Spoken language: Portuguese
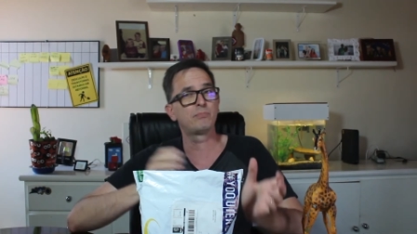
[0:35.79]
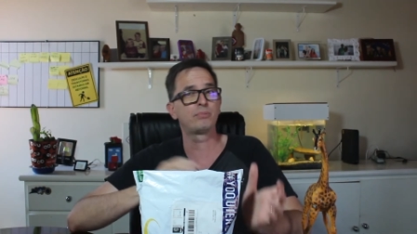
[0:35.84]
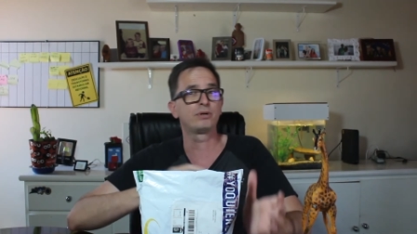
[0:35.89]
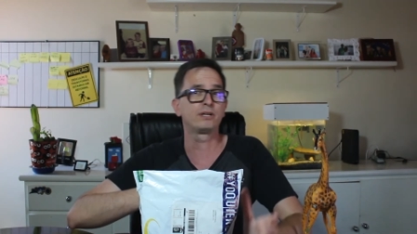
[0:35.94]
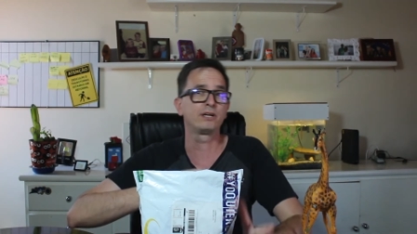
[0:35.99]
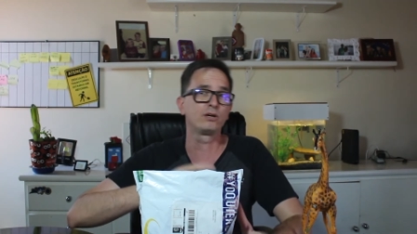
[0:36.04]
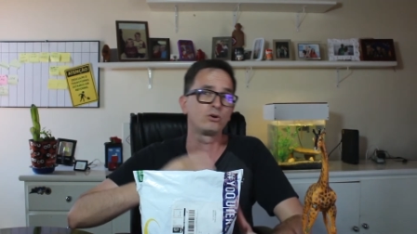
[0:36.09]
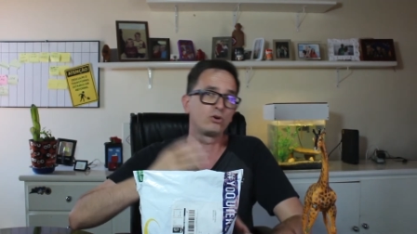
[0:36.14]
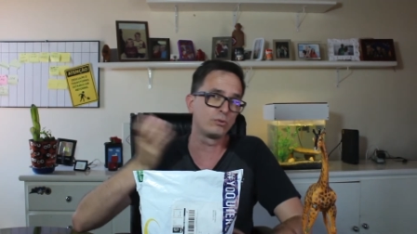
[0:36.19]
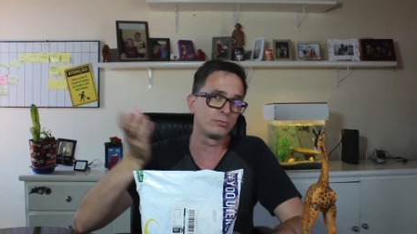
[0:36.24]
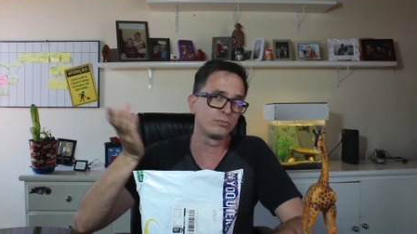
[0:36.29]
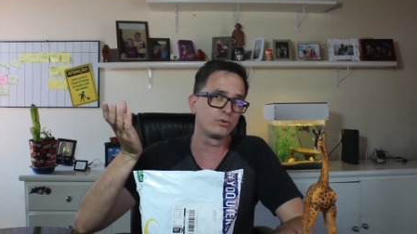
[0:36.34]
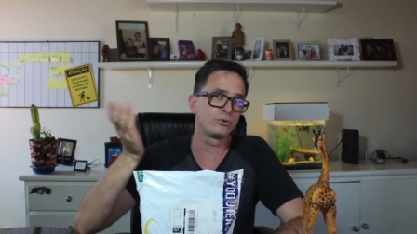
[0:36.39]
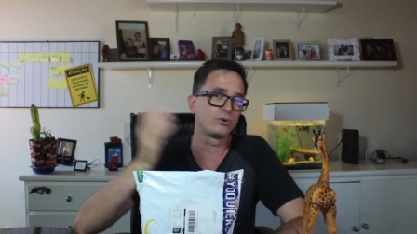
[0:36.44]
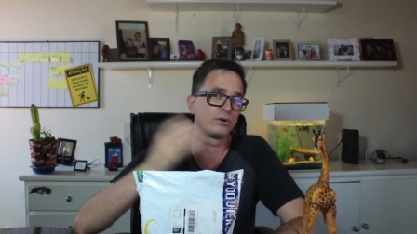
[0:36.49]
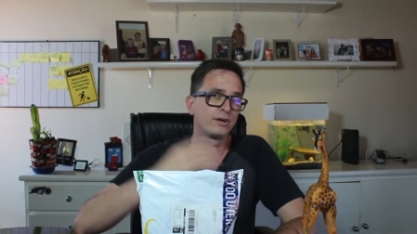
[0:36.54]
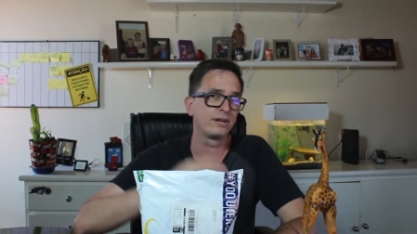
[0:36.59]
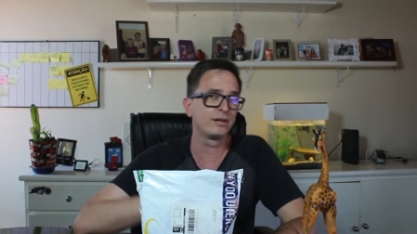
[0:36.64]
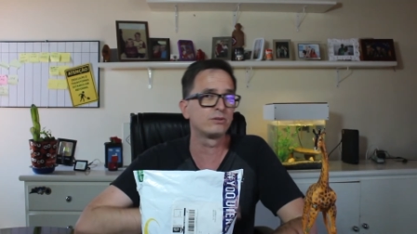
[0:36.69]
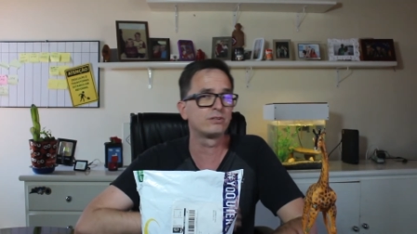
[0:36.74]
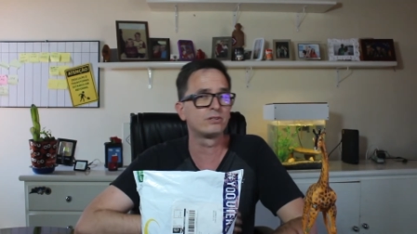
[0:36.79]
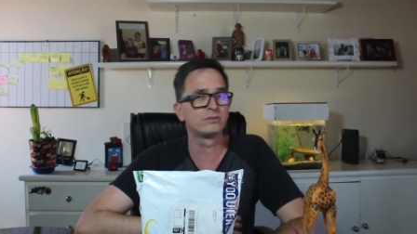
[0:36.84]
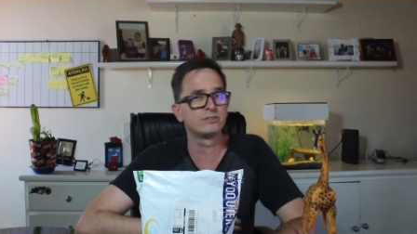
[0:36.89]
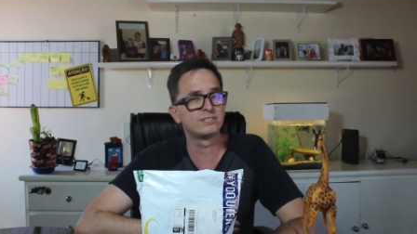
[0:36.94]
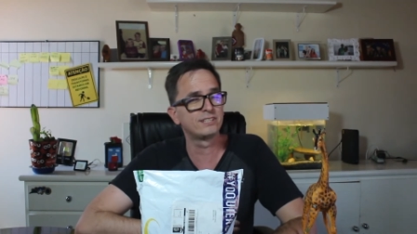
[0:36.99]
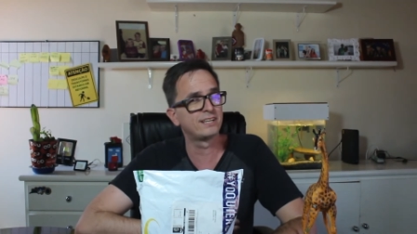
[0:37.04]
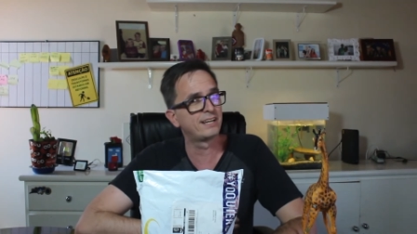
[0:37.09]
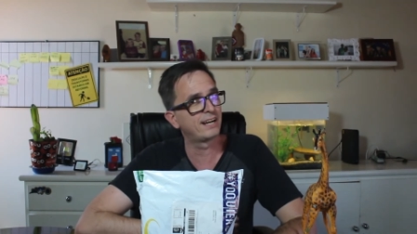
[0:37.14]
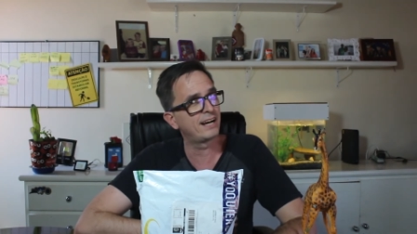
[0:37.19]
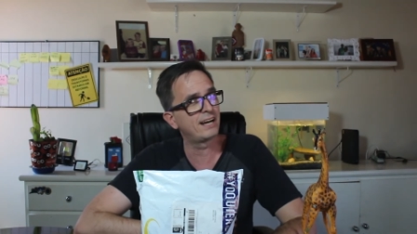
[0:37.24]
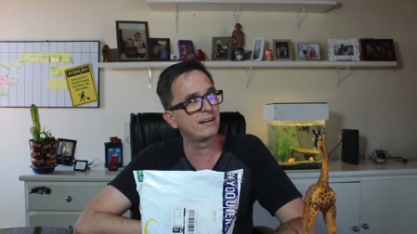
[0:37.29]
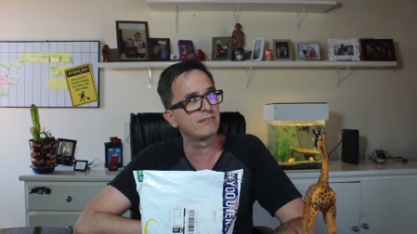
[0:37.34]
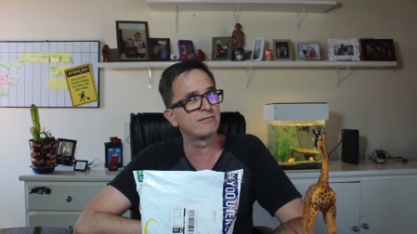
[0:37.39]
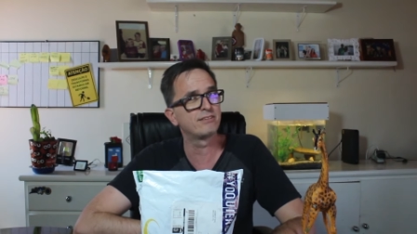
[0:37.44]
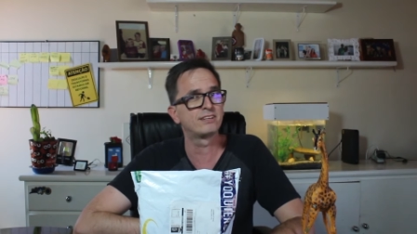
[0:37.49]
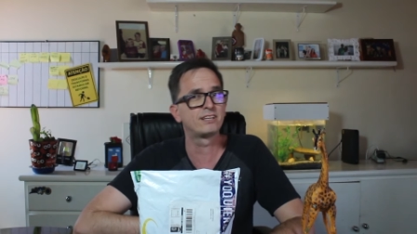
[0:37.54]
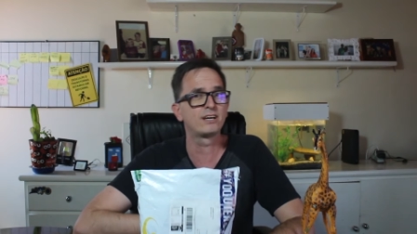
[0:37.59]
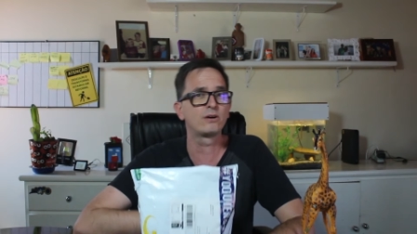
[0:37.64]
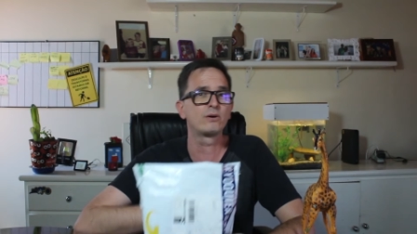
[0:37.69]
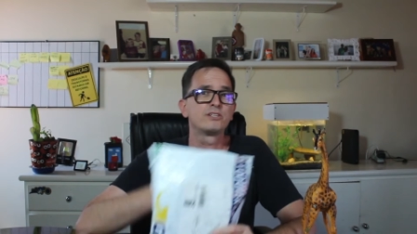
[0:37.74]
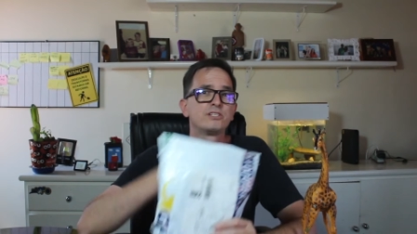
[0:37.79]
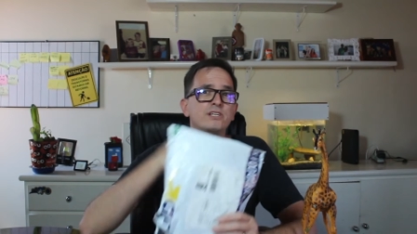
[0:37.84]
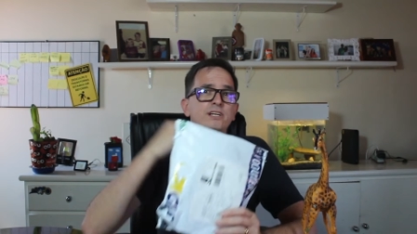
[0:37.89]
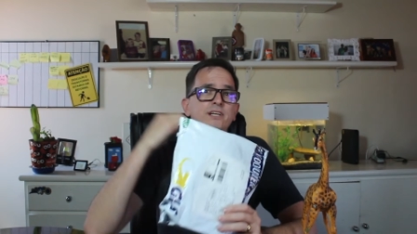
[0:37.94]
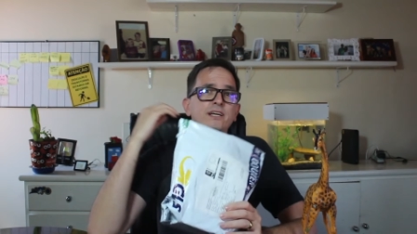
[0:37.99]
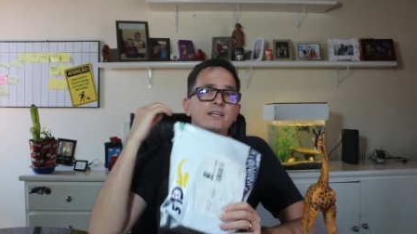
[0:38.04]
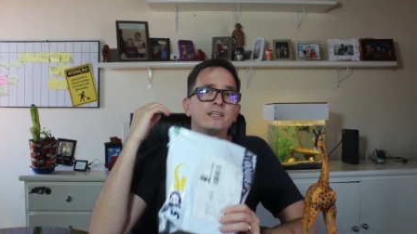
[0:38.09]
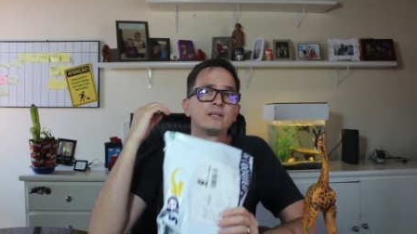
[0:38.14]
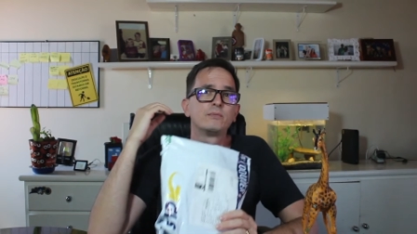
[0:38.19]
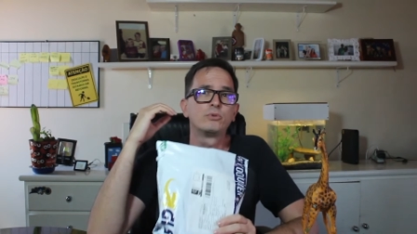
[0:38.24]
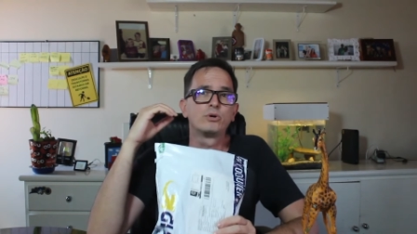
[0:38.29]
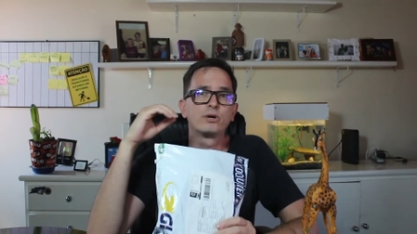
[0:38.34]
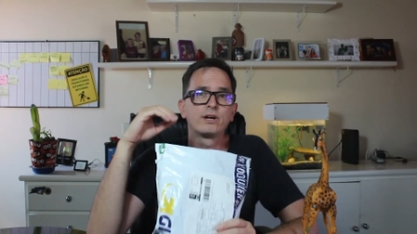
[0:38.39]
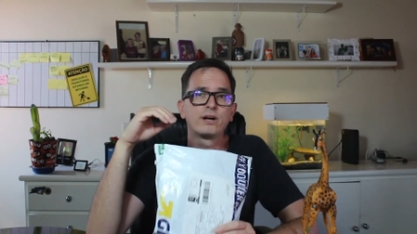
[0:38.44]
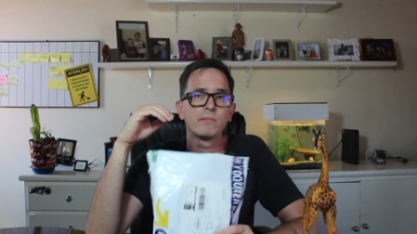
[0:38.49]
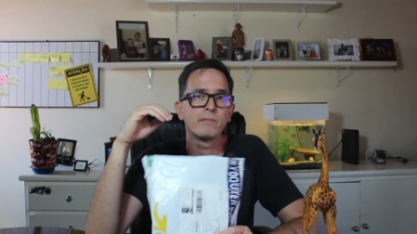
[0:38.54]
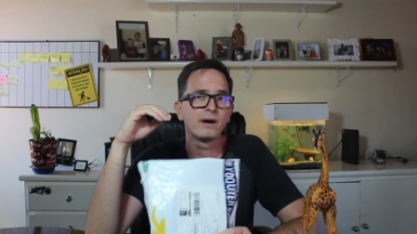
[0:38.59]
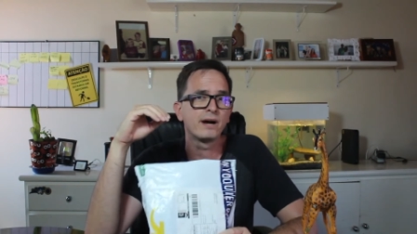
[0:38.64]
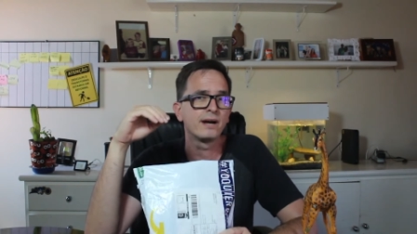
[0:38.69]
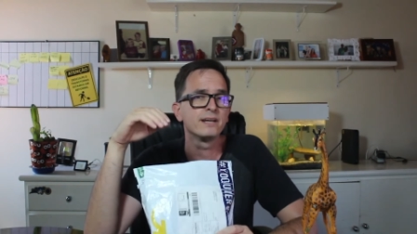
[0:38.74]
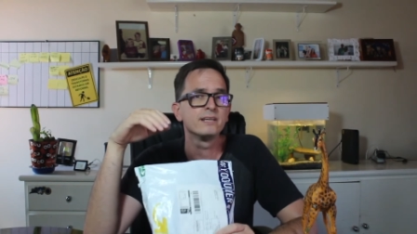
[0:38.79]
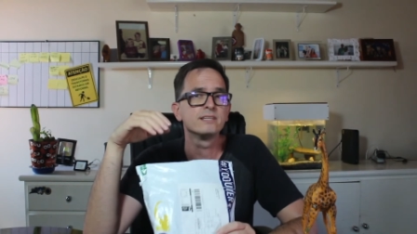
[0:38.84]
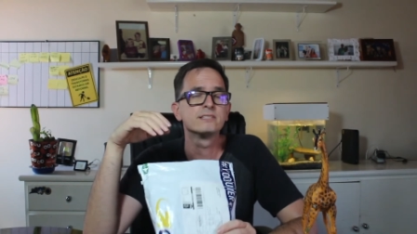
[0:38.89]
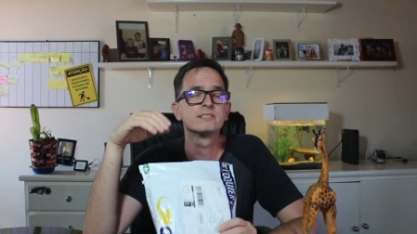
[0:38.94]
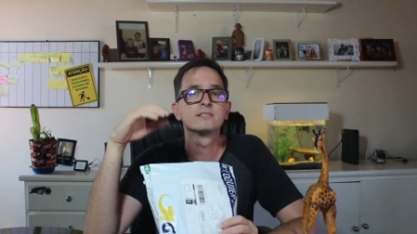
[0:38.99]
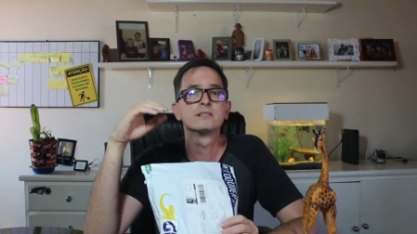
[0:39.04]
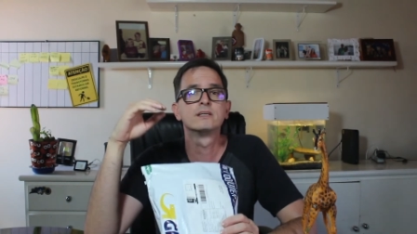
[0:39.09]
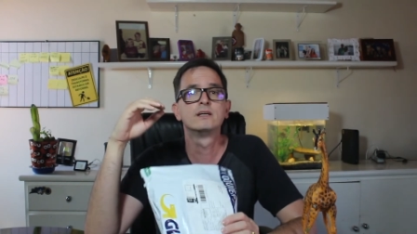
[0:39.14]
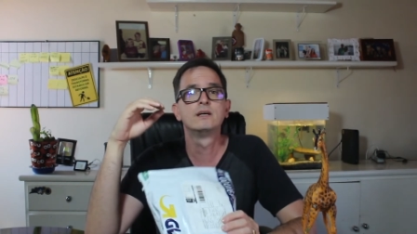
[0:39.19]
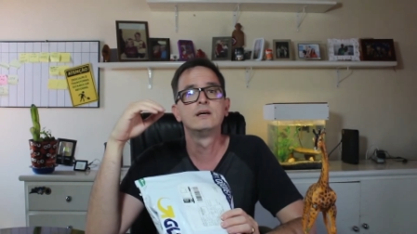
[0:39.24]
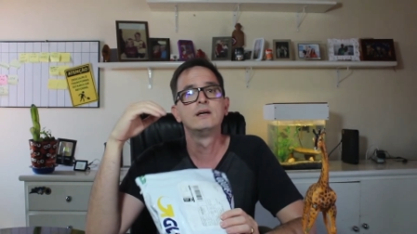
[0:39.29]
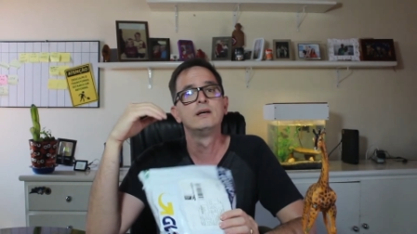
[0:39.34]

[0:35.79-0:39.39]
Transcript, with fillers: porque como o correio tão de greve e tal, achei que ia demorar mais,